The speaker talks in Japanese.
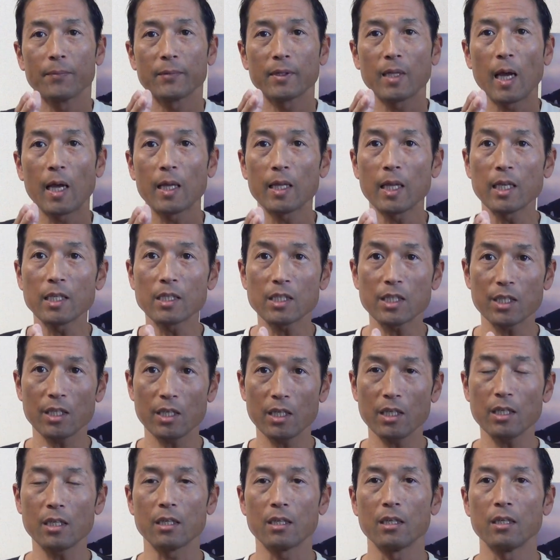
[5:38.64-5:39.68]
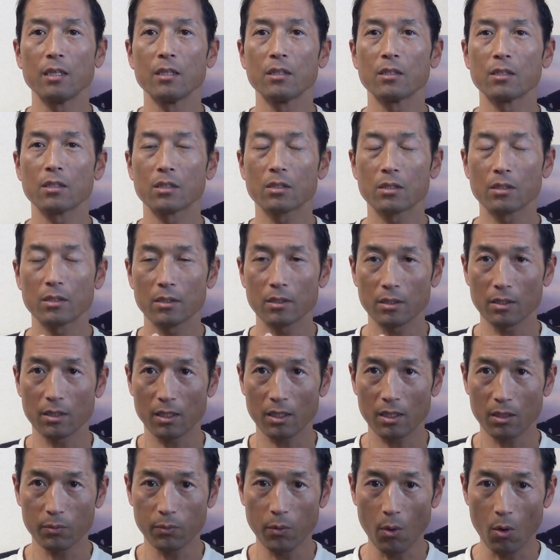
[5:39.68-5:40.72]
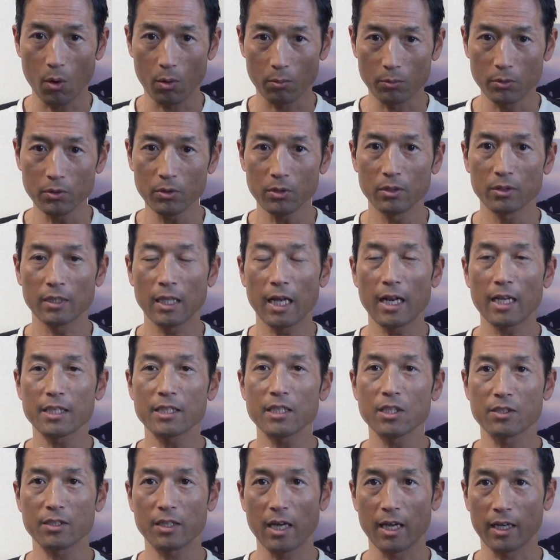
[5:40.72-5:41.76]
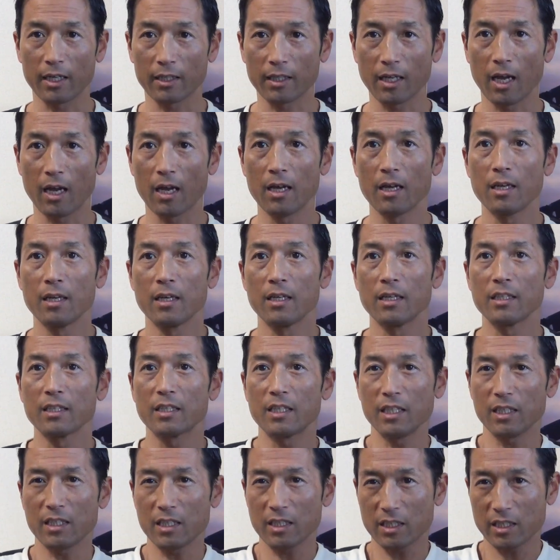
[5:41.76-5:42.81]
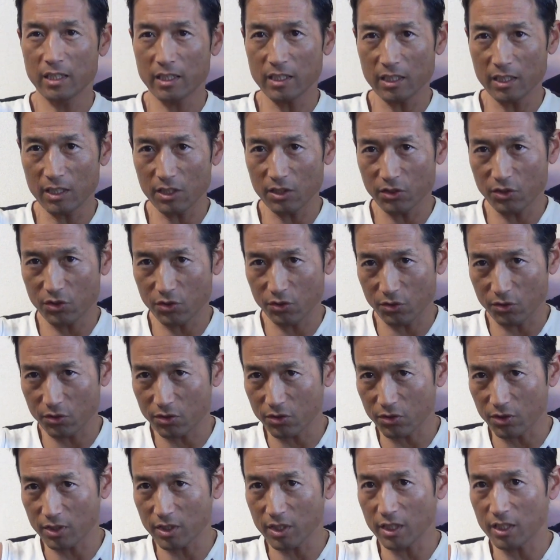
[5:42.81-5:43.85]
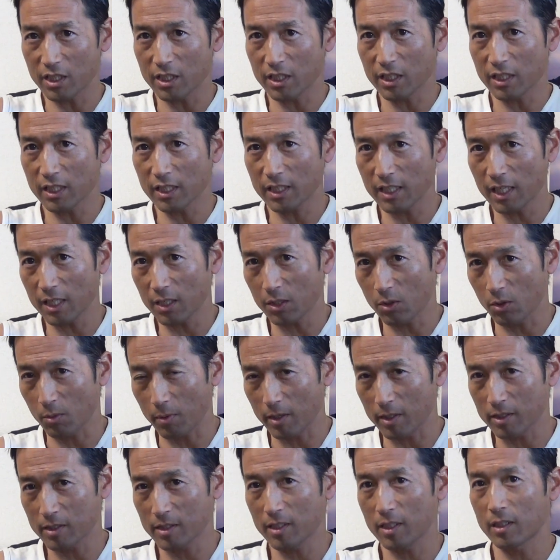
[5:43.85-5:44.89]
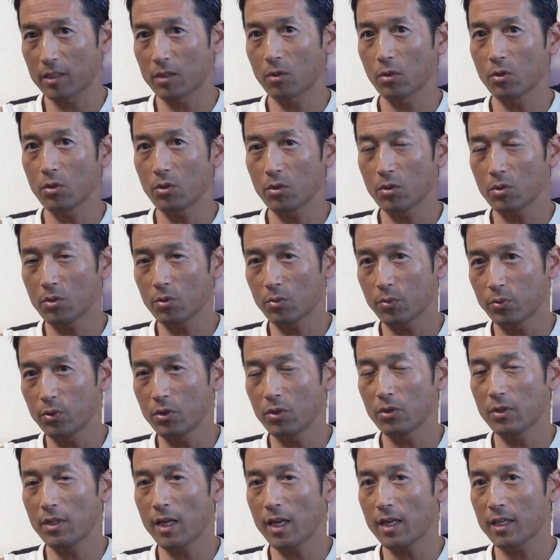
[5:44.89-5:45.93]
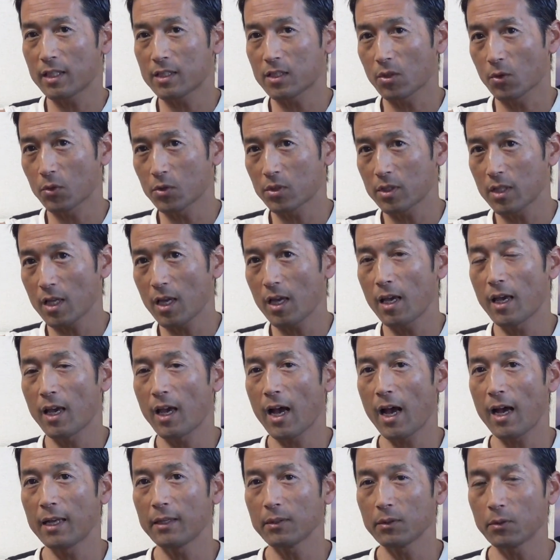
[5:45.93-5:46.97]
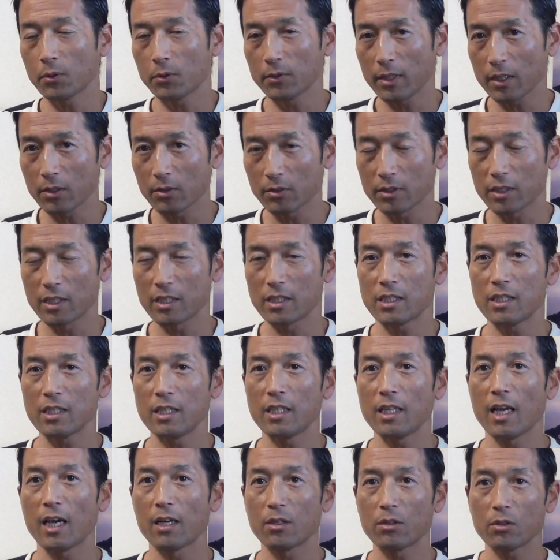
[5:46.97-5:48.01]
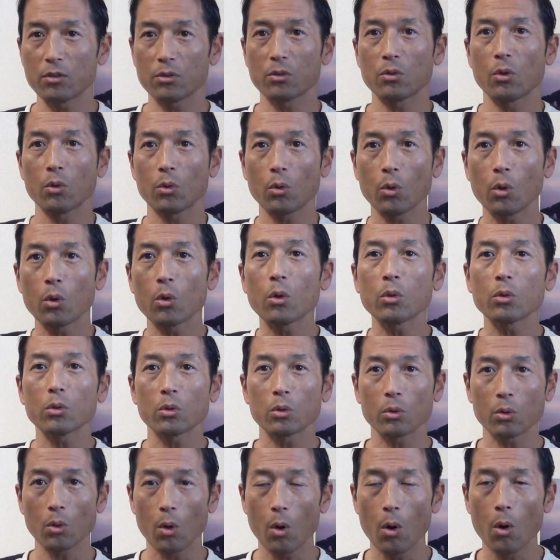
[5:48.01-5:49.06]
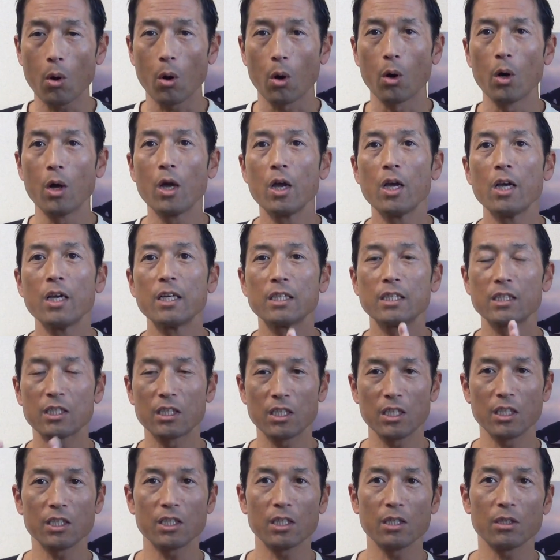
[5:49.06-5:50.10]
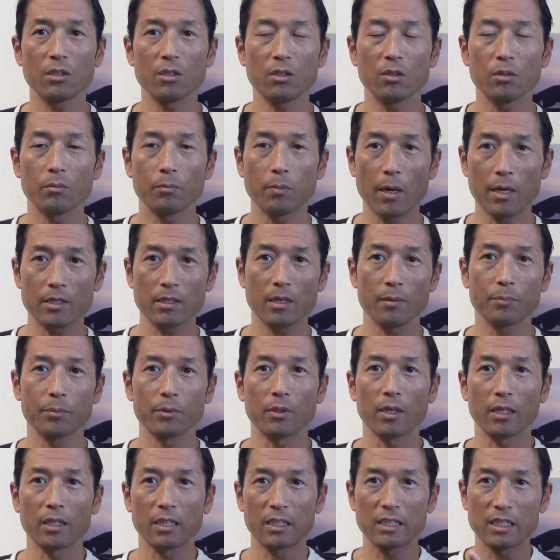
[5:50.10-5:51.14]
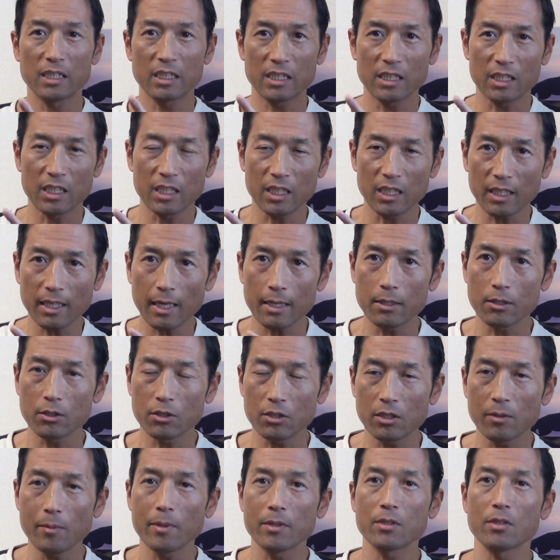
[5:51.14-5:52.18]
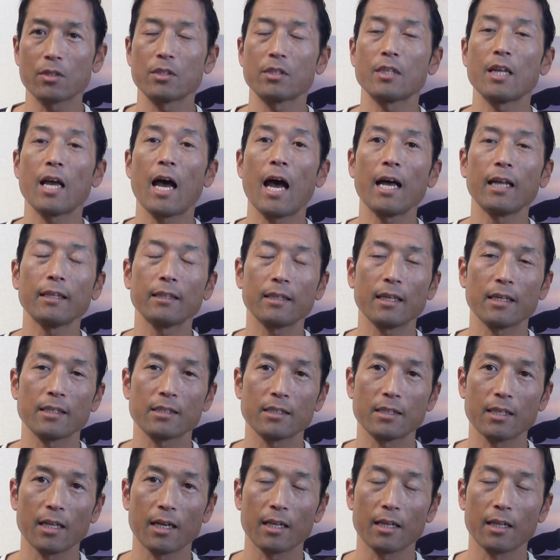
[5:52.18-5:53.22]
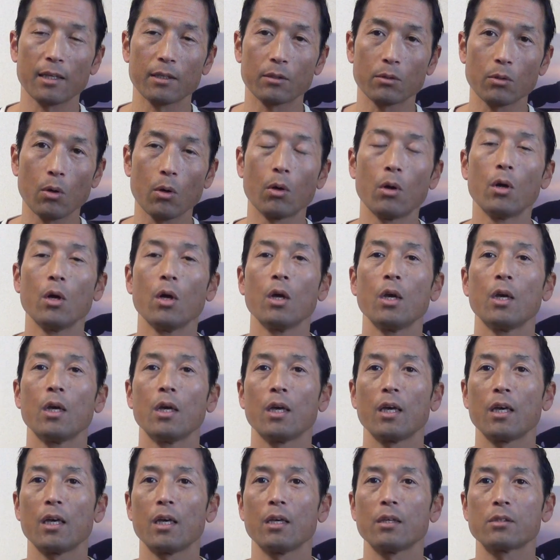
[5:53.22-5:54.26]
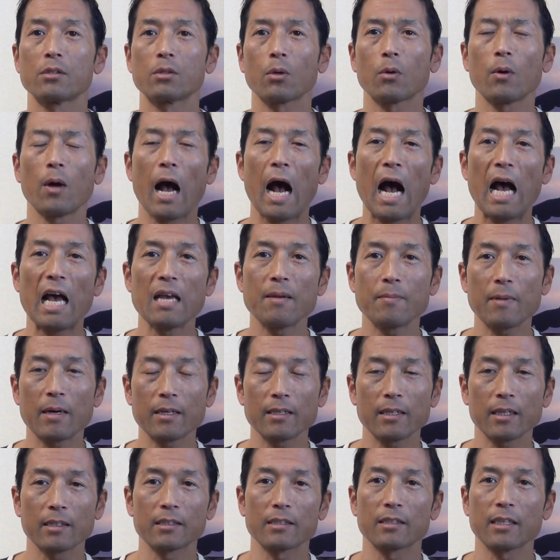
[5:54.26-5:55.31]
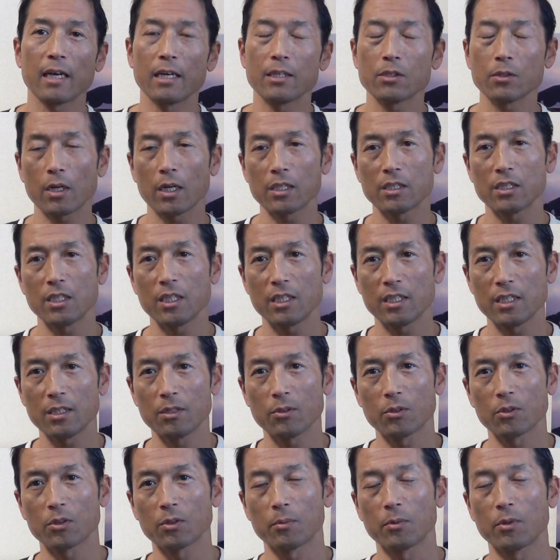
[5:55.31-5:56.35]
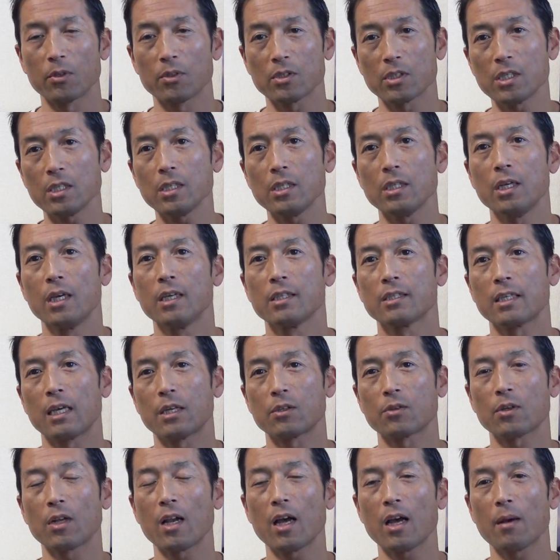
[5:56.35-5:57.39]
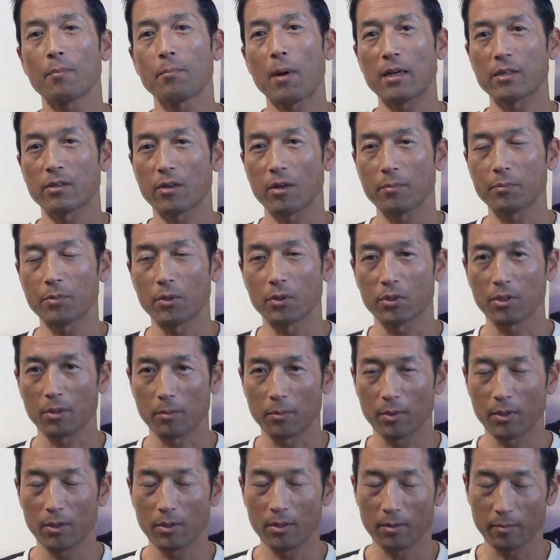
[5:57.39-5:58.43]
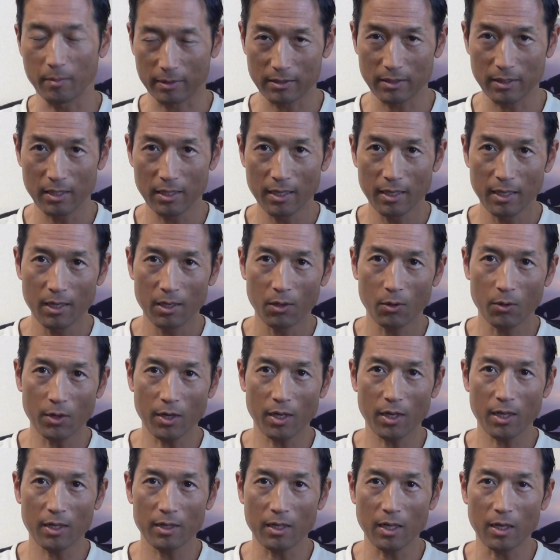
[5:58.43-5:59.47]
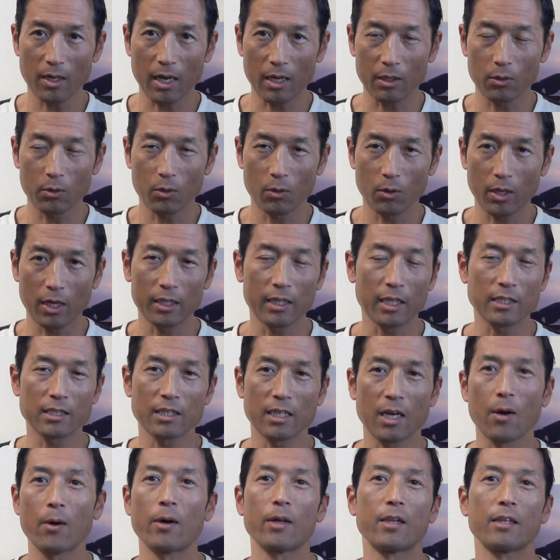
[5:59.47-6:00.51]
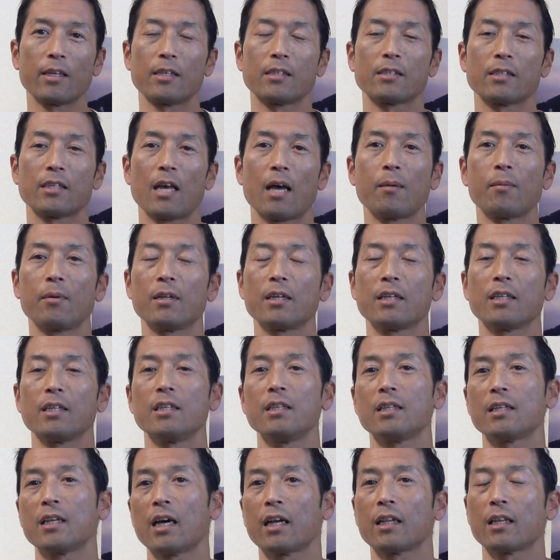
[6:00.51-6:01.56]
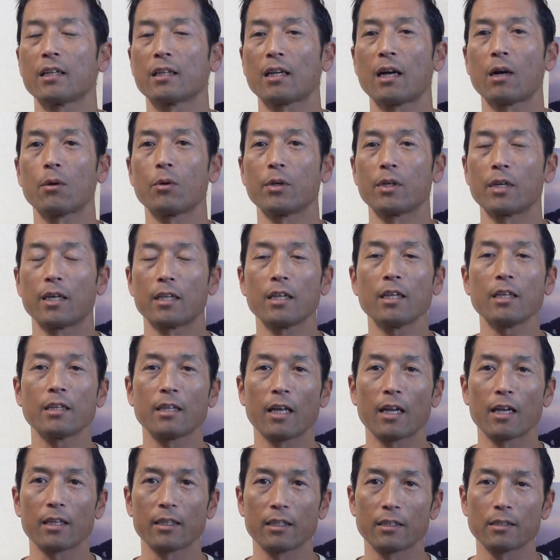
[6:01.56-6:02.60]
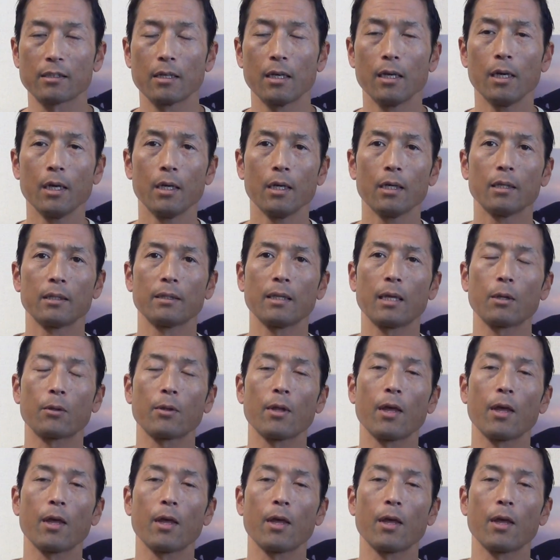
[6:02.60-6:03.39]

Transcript: 正しい、えフォーム、正しい使い方、きっちり収縮してしっかり伸ばしてというフルで、そして、え反動なくきっちりやるところと、チーティング、パーシャルプラー、しっかり区別して判断してやらないと、えー、そこが曖昧になって最初からチーティングの人もいるし、最初からパーシャルプの人もいます。これな、あの、形変わらないです。あまりいい体に、かっこいい体にならないです。なの